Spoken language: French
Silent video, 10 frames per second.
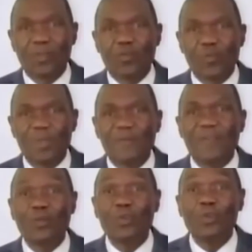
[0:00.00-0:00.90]
en l'an
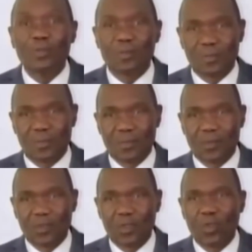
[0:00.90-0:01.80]
2022,
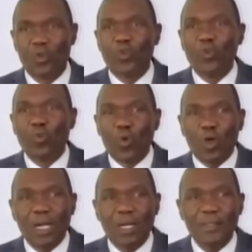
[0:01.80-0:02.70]
de
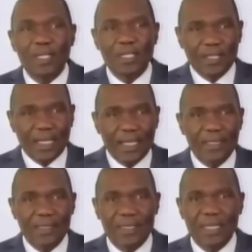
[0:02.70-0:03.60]
nous regarder
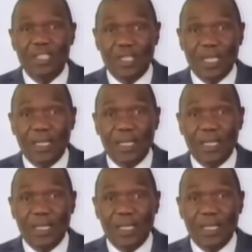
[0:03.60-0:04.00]
chaque haïtienne,